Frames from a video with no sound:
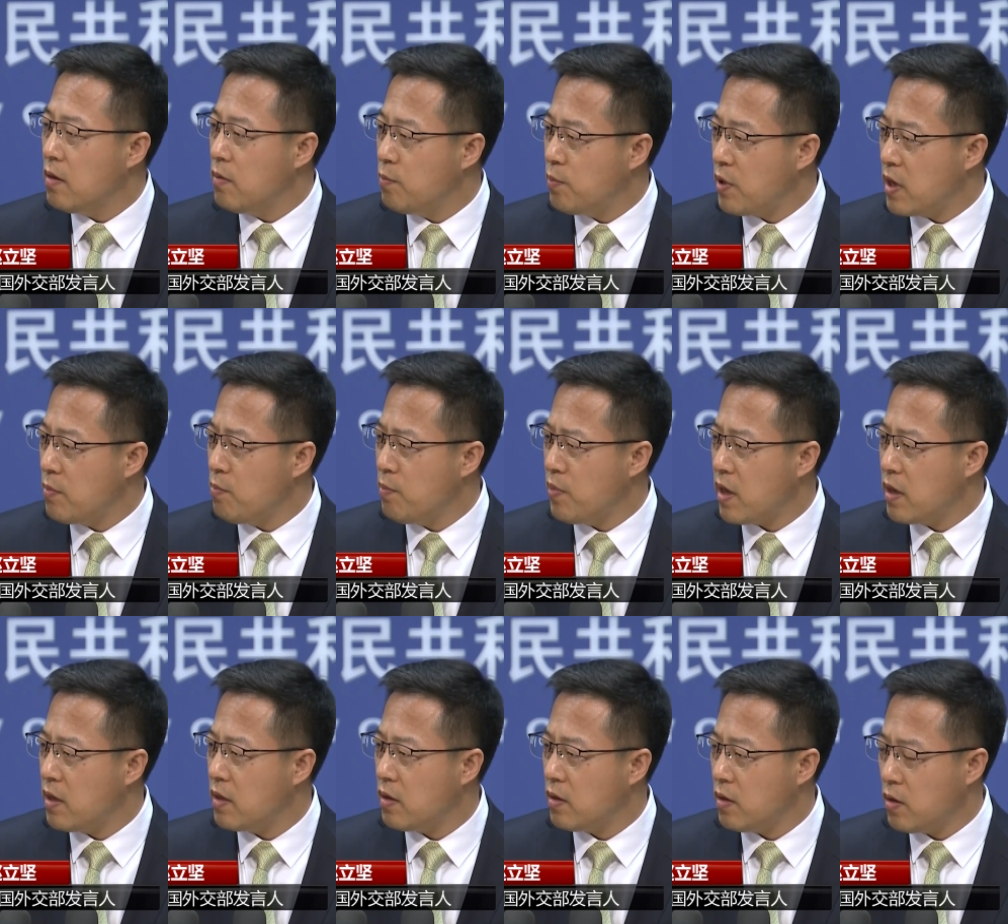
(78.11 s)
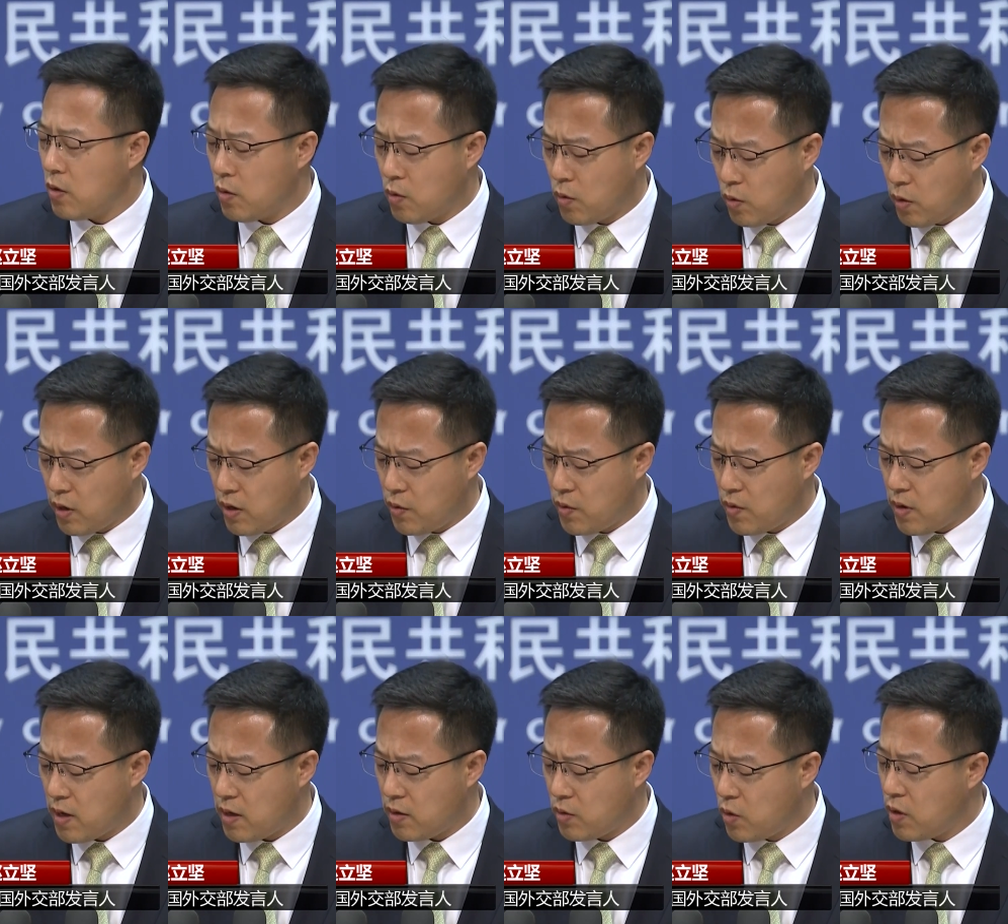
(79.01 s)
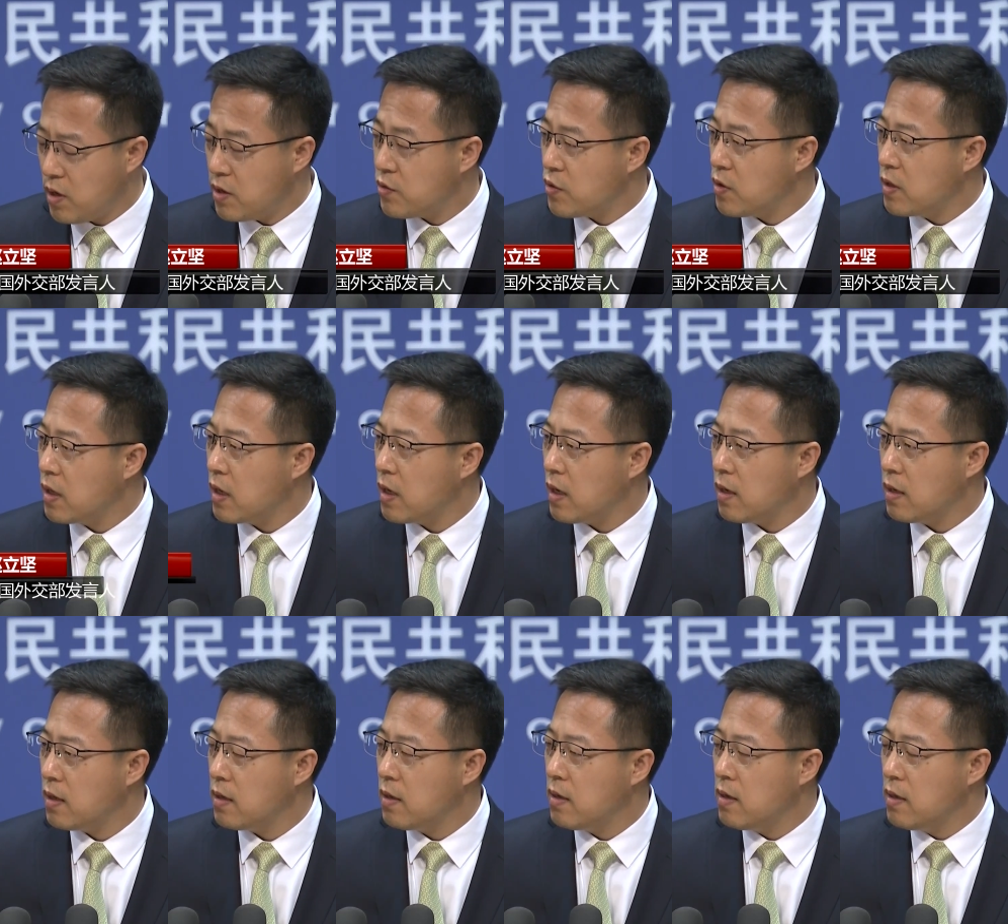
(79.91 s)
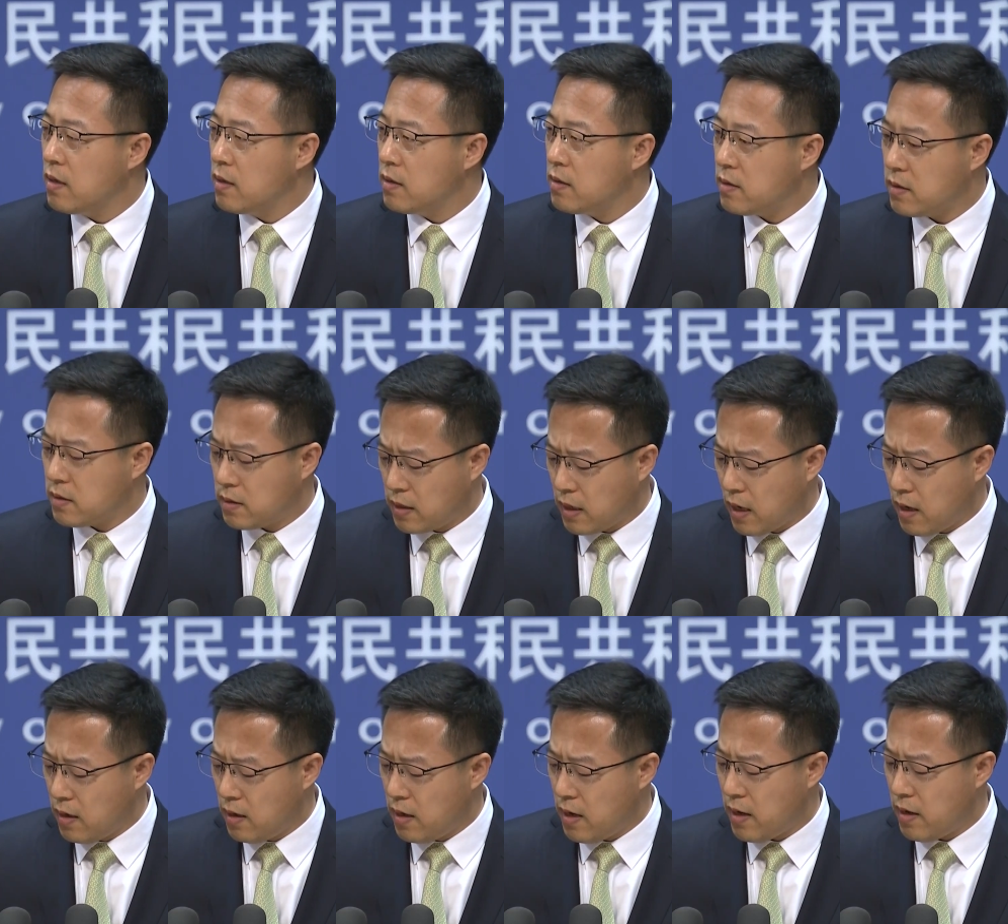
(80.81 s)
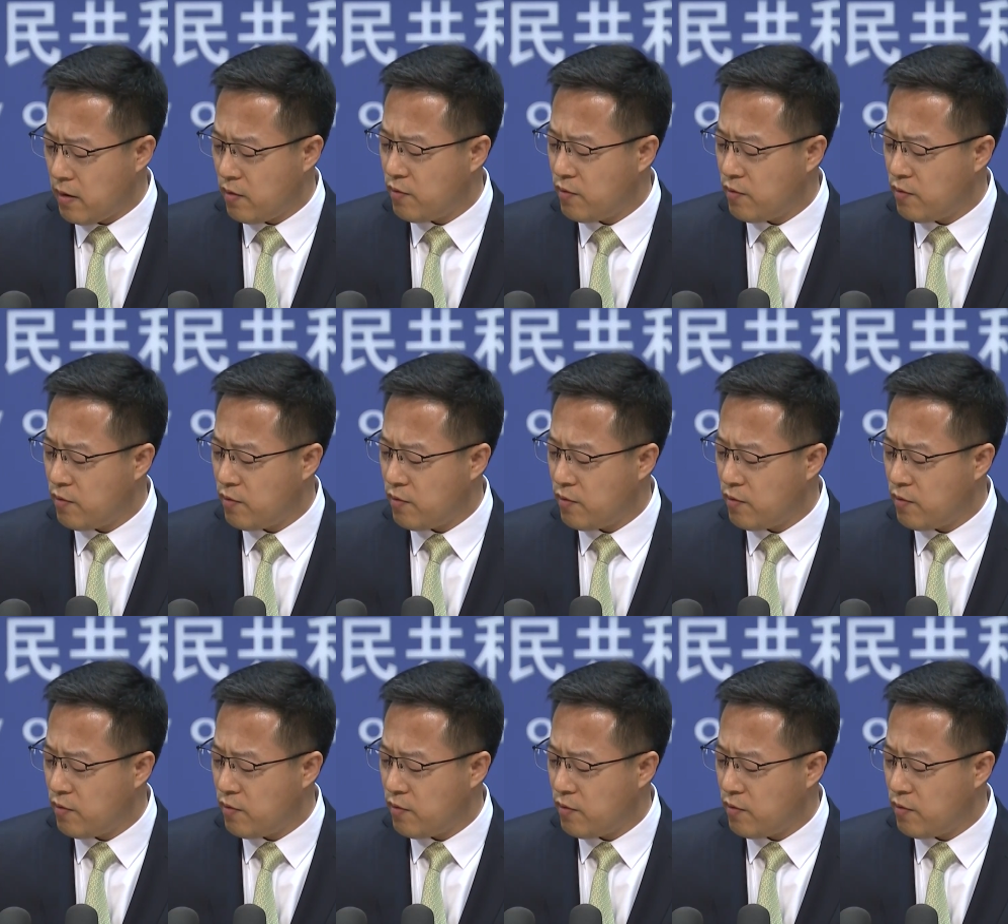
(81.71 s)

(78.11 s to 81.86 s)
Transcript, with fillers: 频频毁约退群的强烈